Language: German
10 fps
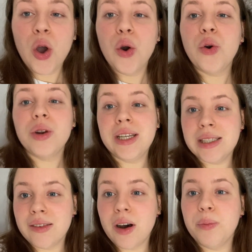und
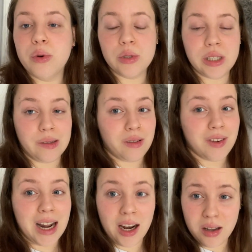dieser war positiv. Wir
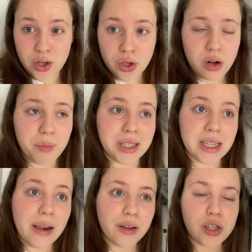waren alle geschockt,
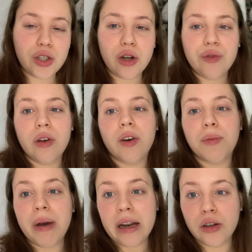Pascal war geschockt, wir
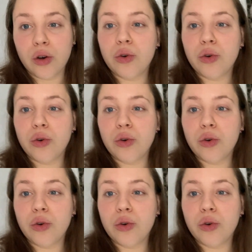waren beide noch